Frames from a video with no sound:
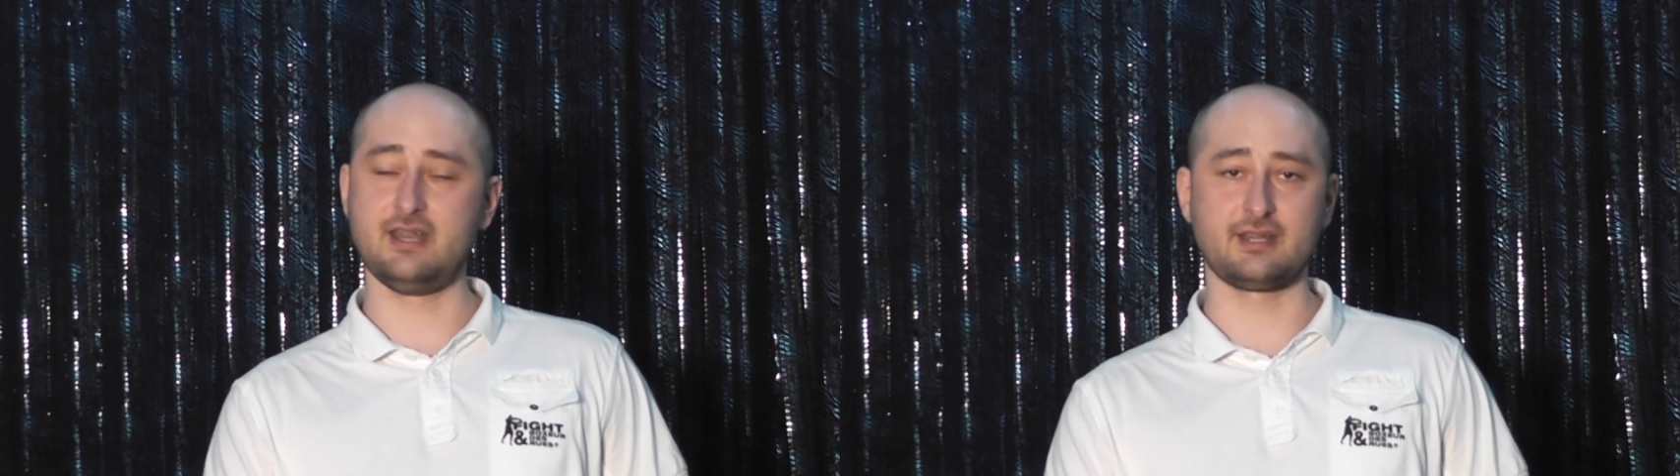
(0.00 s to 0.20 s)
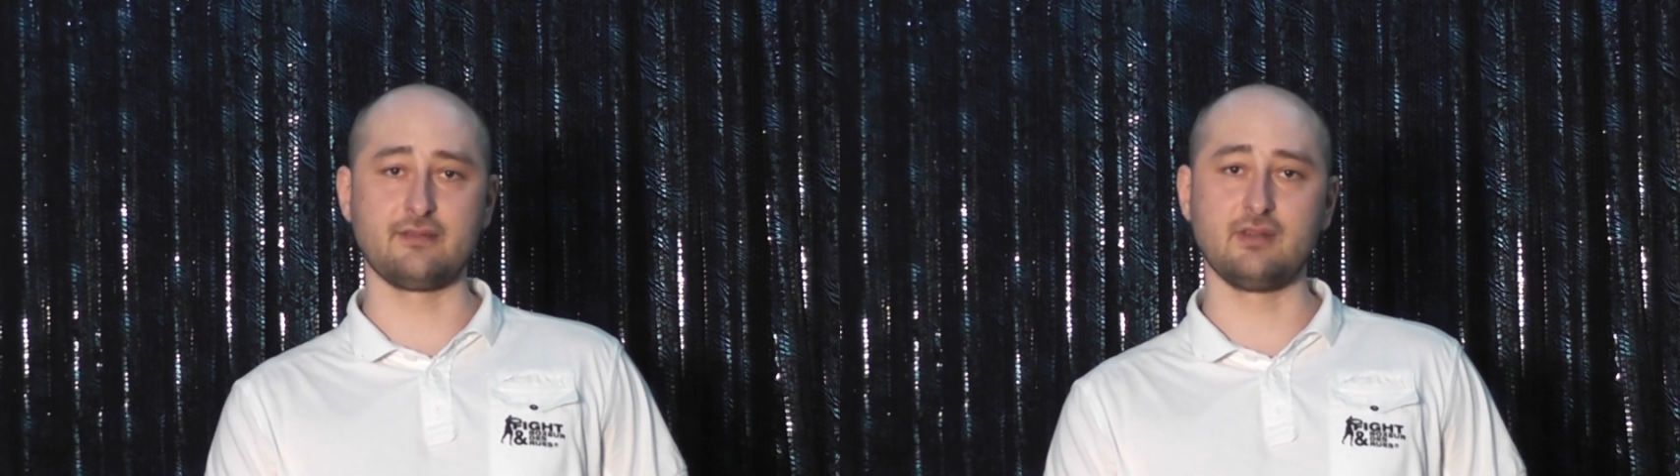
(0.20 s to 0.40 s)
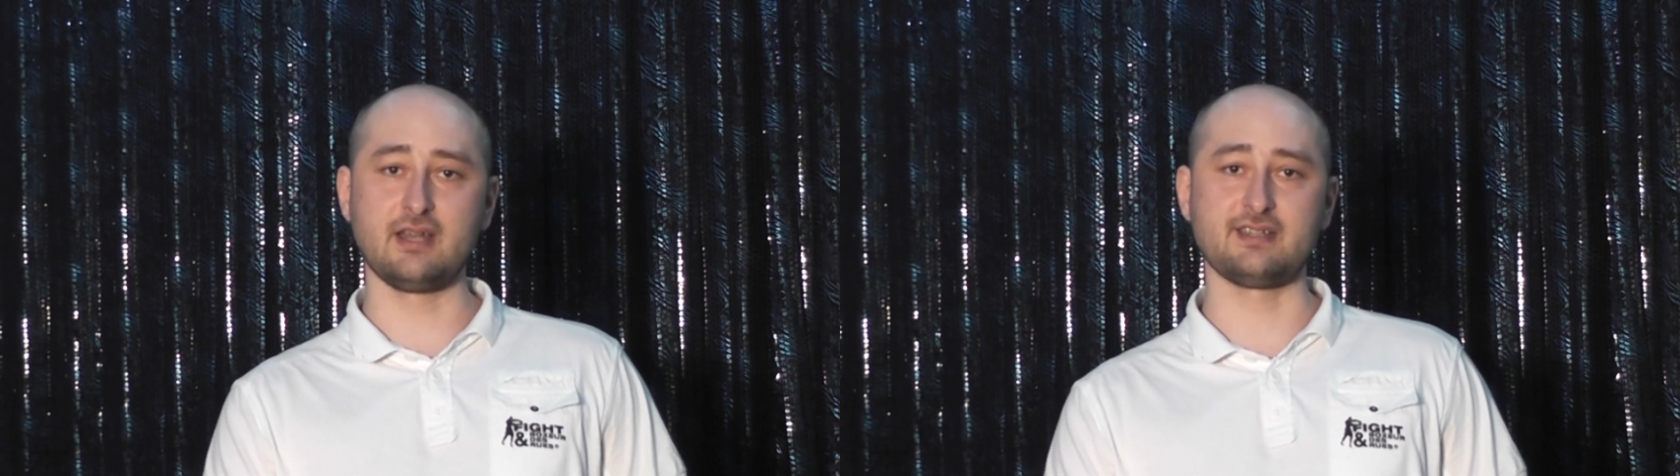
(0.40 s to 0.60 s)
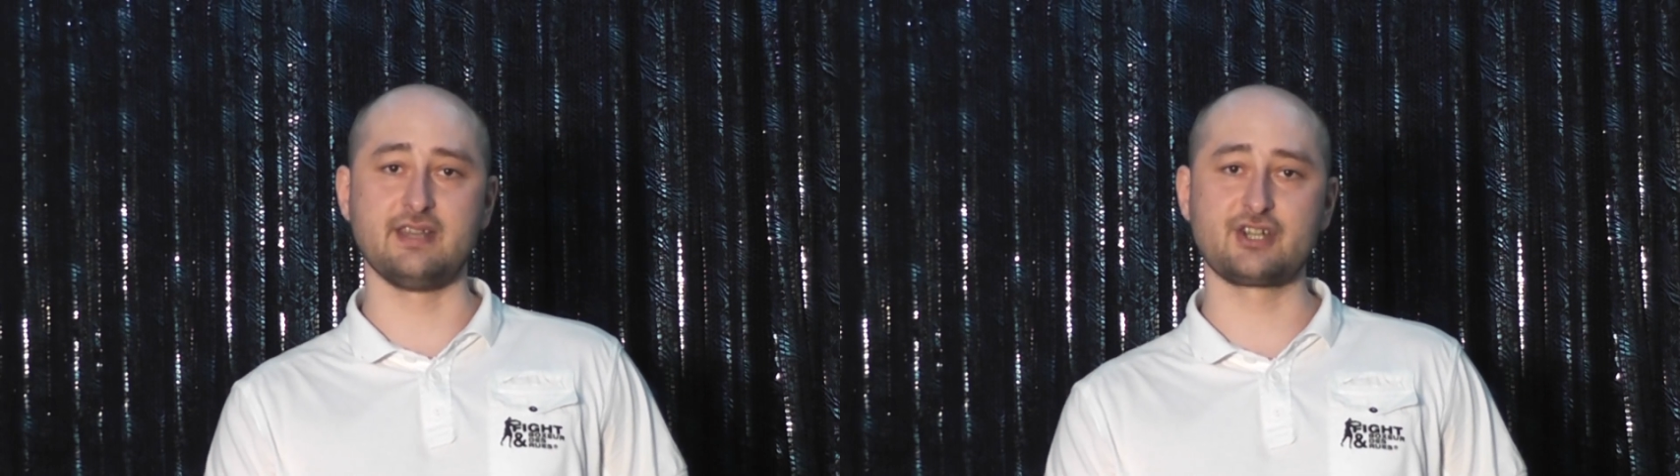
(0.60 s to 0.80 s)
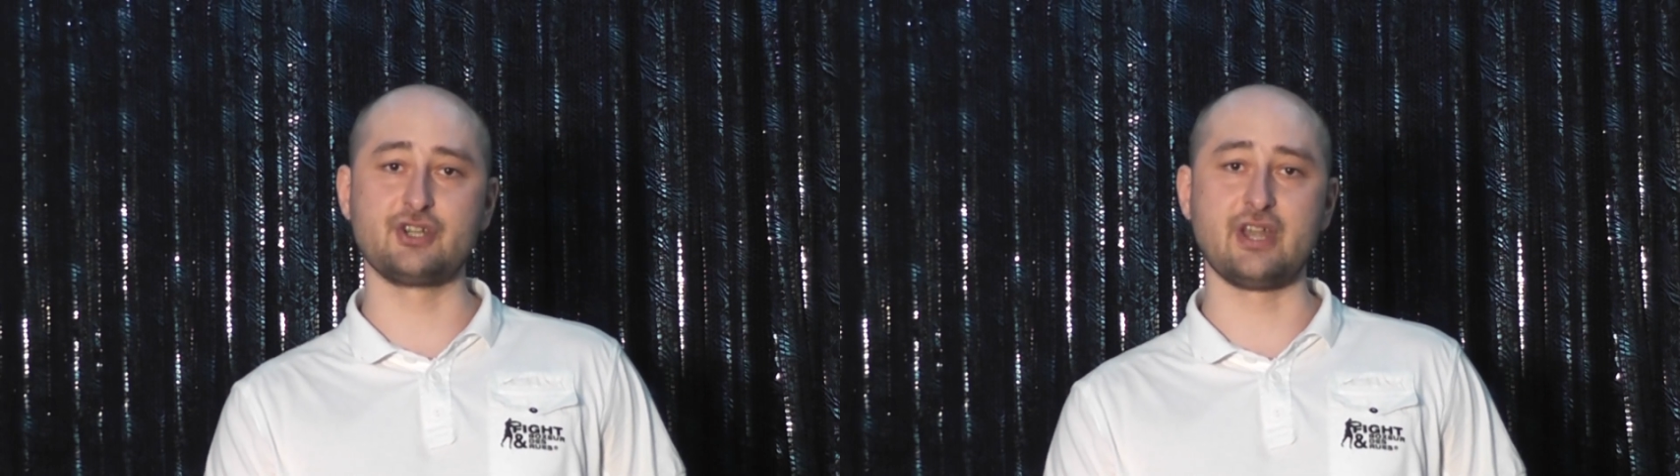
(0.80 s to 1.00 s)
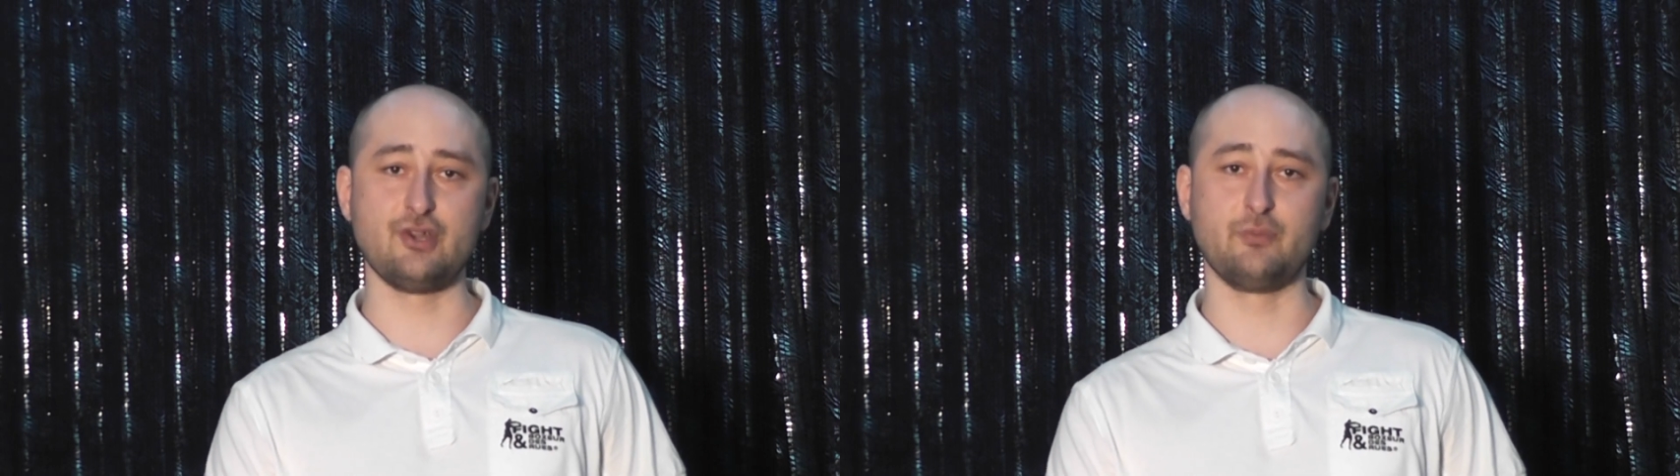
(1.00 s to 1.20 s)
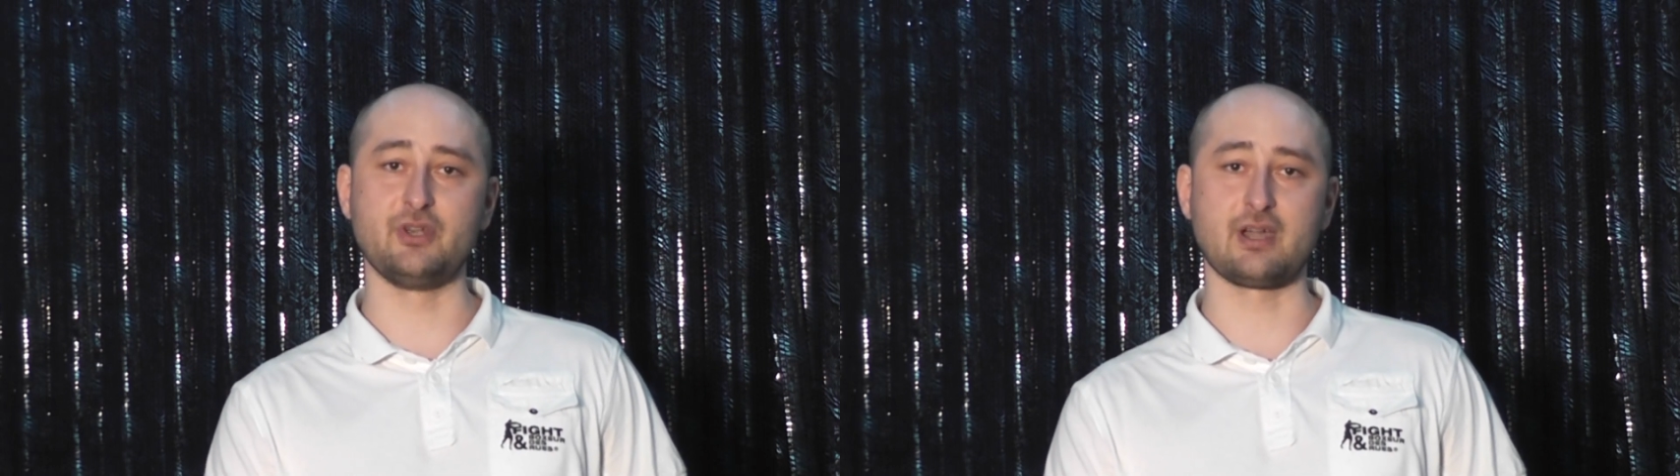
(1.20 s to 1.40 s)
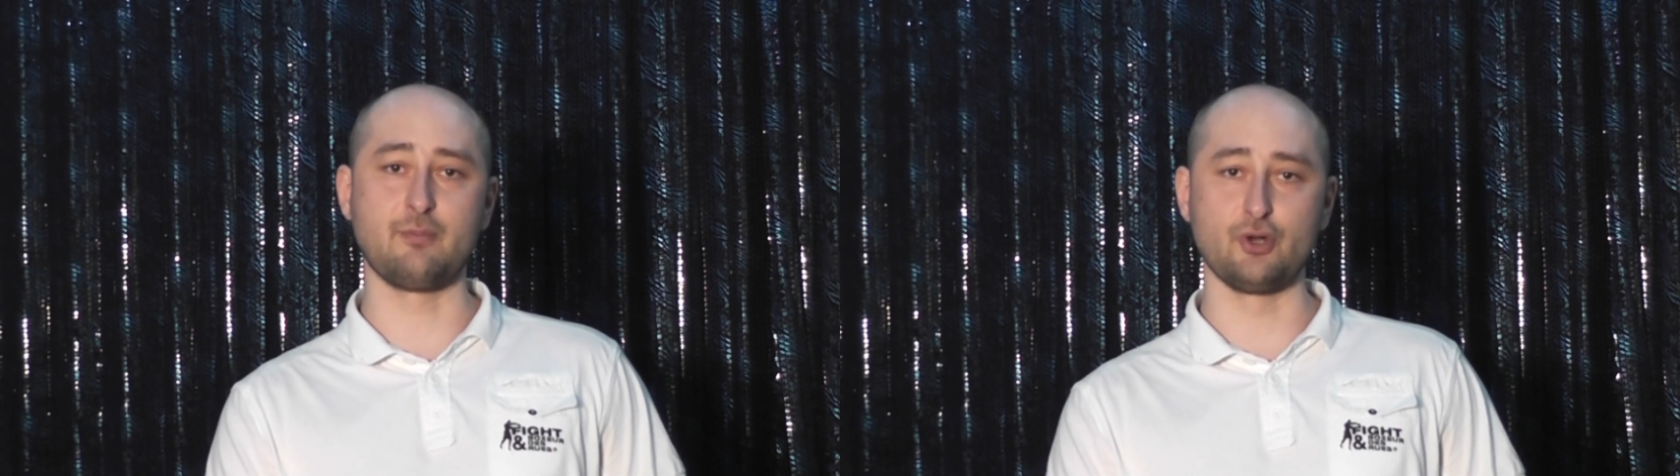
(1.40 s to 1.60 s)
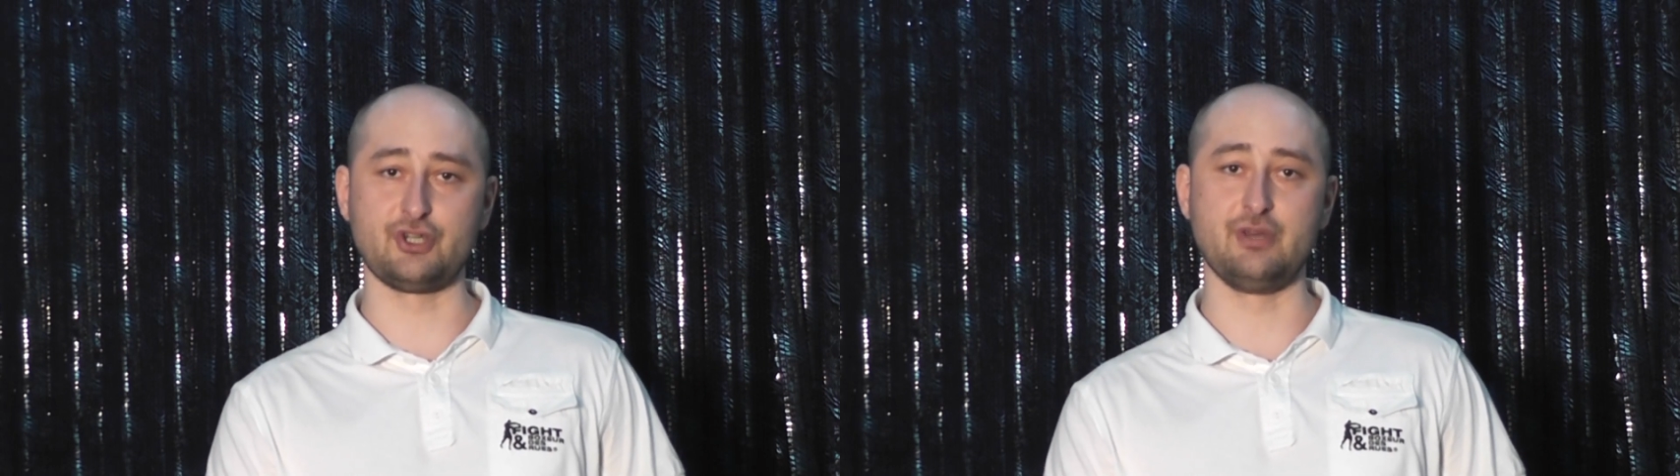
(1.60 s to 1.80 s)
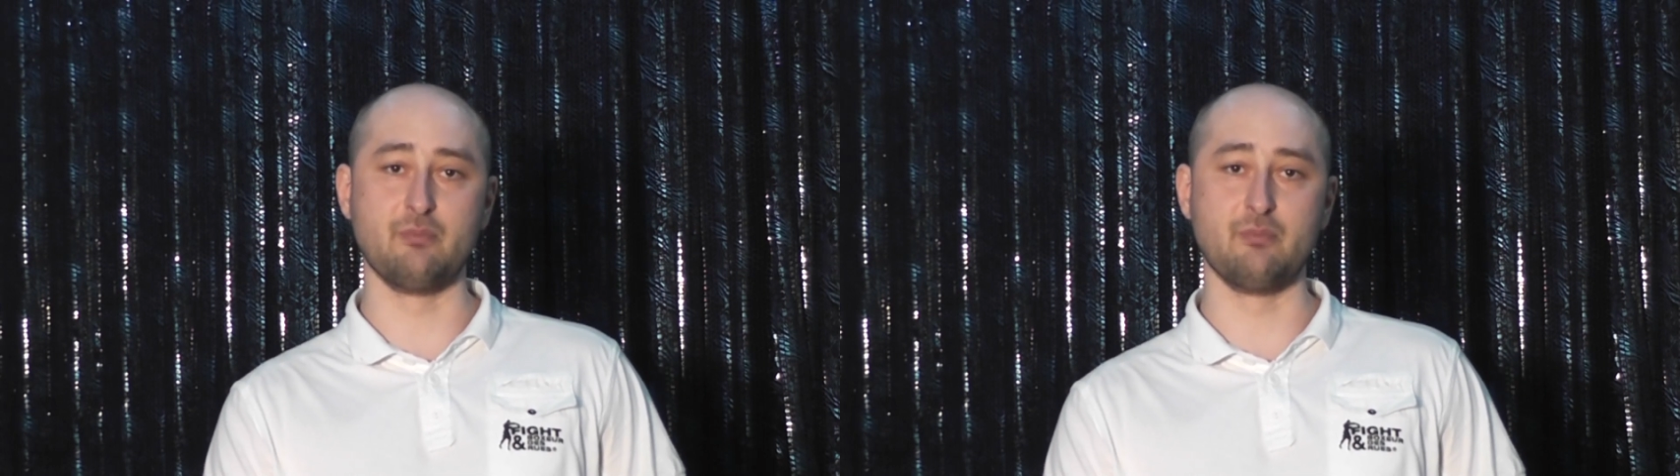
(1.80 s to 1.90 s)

И эта власть наши наемные рабочие.